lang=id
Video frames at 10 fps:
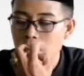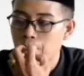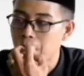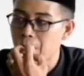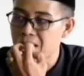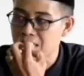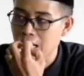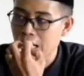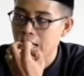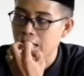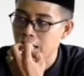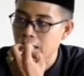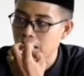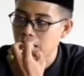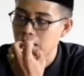berbicara
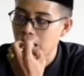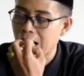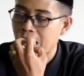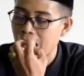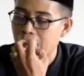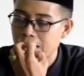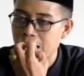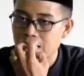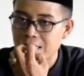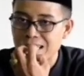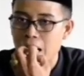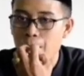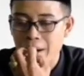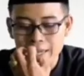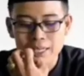dari hal-hal yang tidak
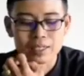baik